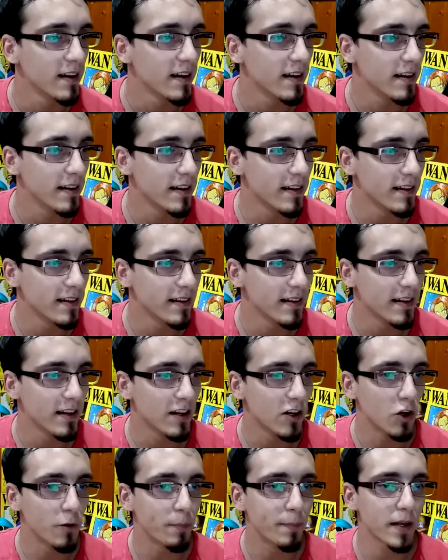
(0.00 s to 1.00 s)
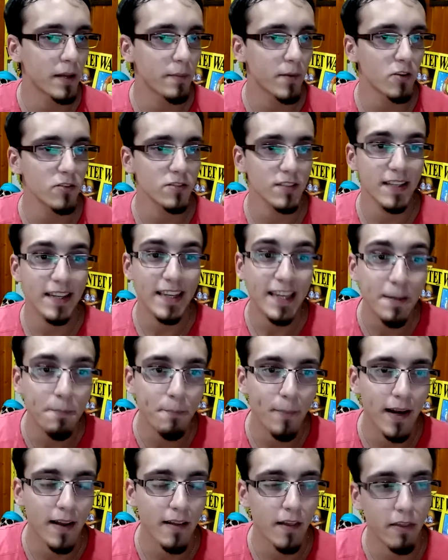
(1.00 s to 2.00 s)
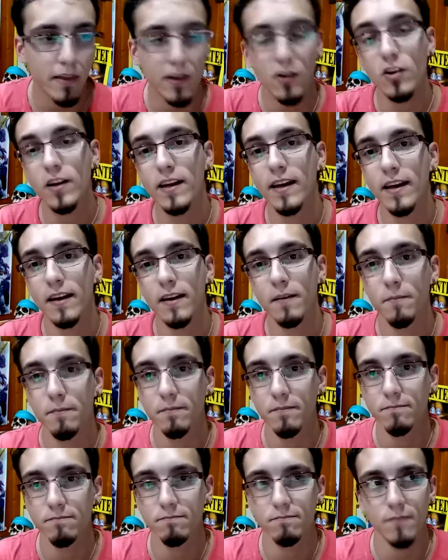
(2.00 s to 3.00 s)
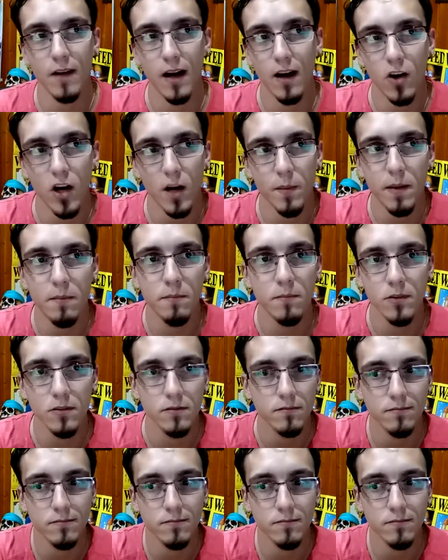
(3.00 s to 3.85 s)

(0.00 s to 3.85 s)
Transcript: eh, los premios y para deciros que ahora mismo